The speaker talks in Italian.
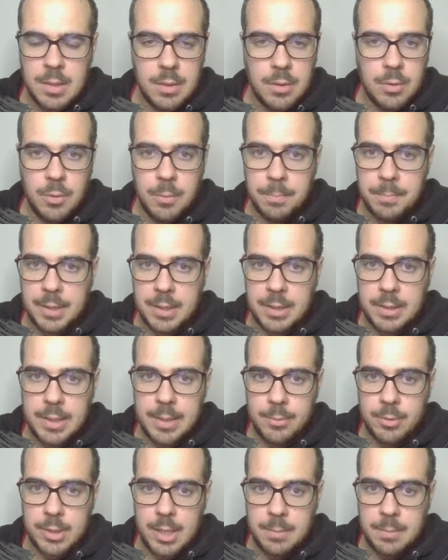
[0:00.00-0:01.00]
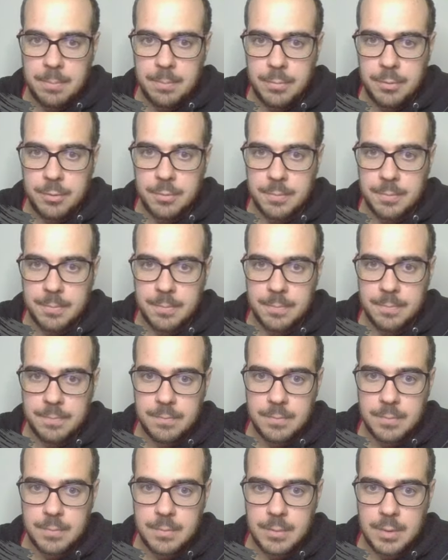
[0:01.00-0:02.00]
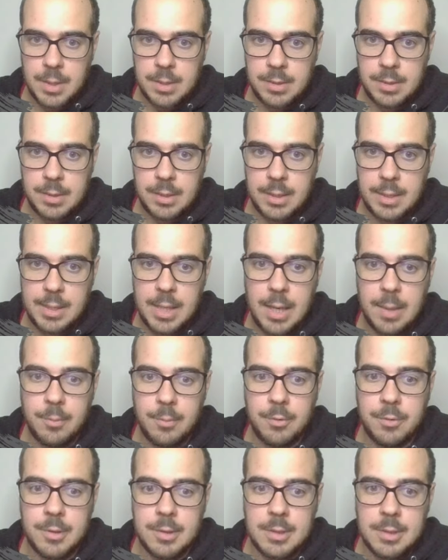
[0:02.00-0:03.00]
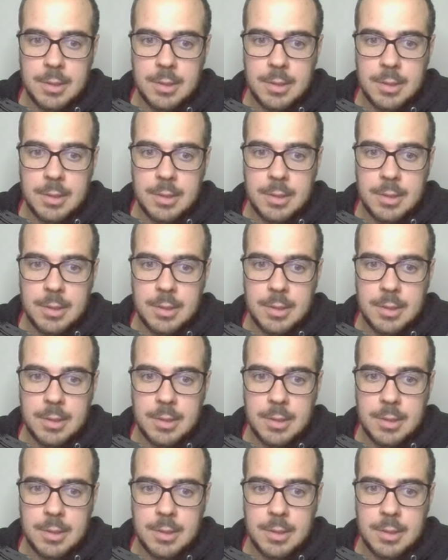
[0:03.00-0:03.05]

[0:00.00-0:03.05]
Non perdiamo tempo. Attacchiamo.